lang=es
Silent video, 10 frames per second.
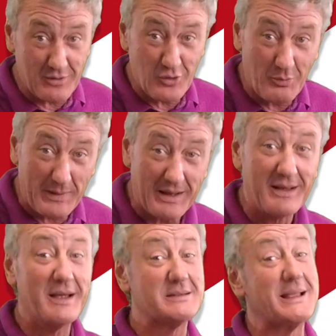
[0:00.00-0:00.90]
Europa,
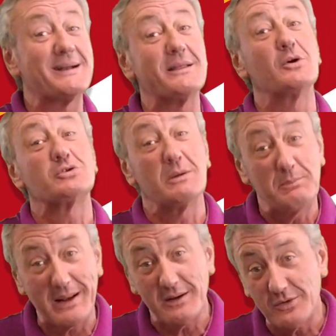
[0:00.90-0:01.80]
tarde o
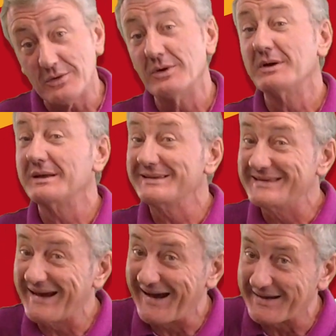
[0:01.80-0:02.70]
temprano,
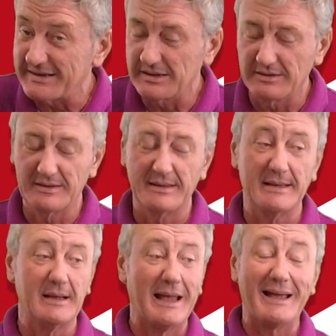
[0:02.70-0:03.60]
llega aquí.
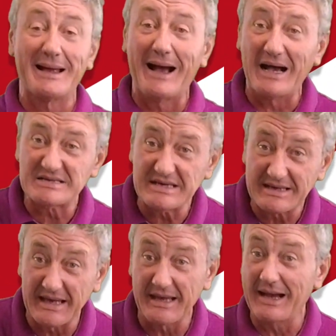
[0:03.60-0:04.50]
Así
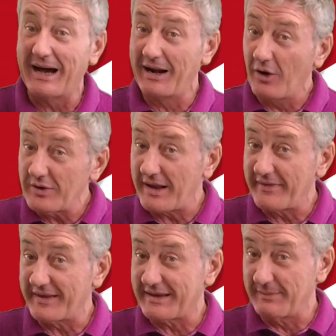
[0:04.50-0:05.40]
que a la hora
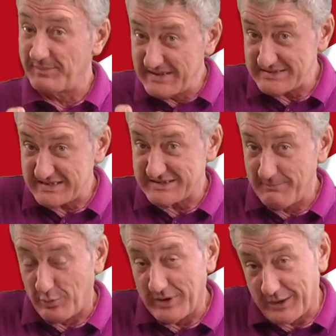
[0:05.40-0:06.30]
de que pienses en
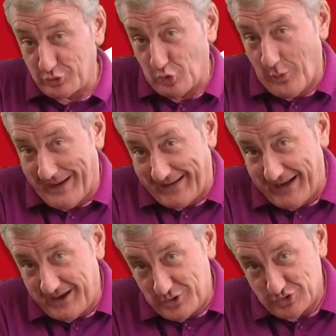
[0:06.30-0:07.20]
poner tu
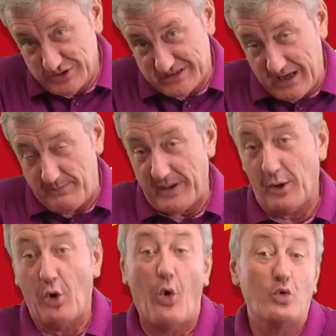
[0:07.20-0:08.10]
barracos de escape
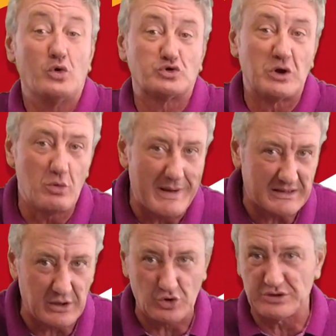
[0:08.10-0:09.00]
o unos
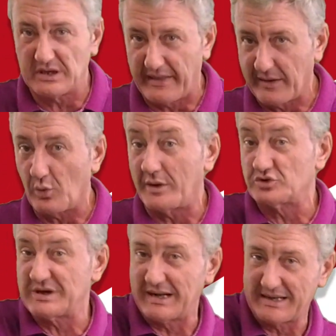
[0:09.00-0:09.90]
neumáticos
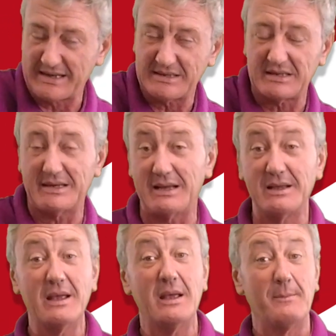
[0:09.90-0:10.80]
inadecuados a la carretera,
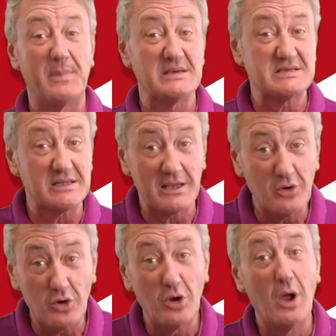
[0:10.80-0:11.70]

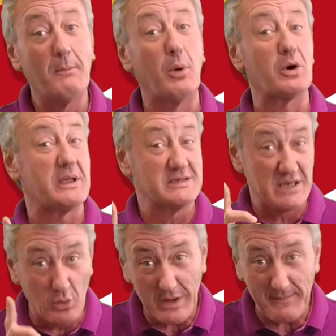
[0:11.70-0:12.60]
piénsatelo porque
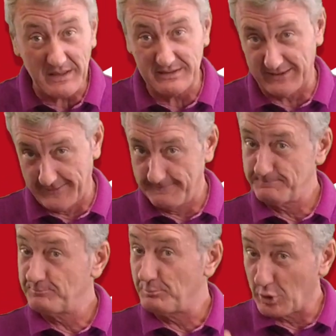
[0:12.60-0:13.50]
seguramente
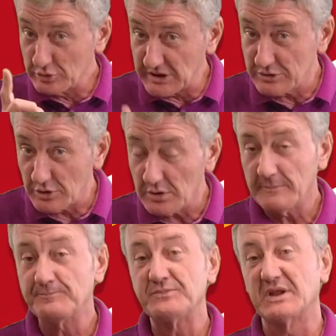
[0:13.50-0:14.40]
prontito
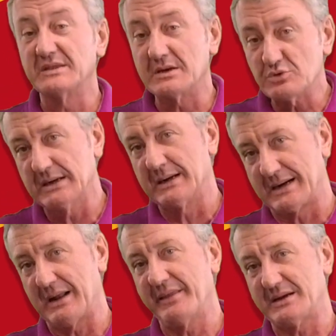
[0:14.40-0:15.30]
tendremos
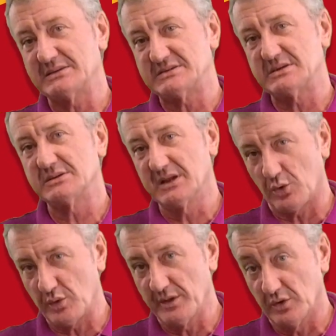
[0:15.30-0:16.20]
radares de
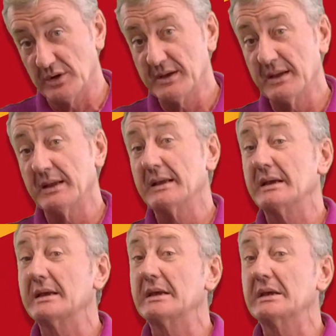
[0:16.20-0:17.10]
ruido
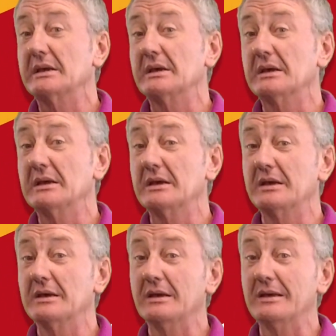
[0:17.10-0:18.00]

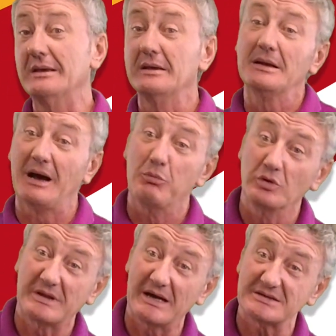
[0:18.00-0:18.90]
y las
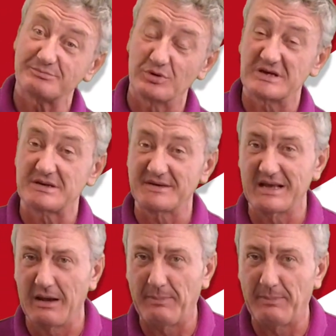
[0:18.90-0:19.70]
multas, pues ya sabes que las